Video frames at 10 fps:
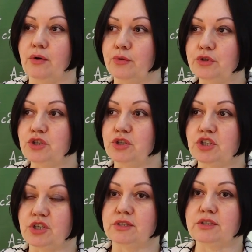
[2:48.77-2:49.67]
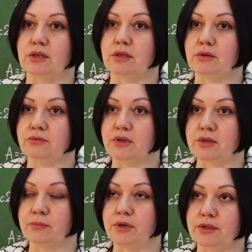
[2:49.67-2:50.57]
Очень часто
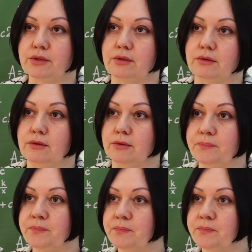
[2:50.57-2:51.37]
формат э,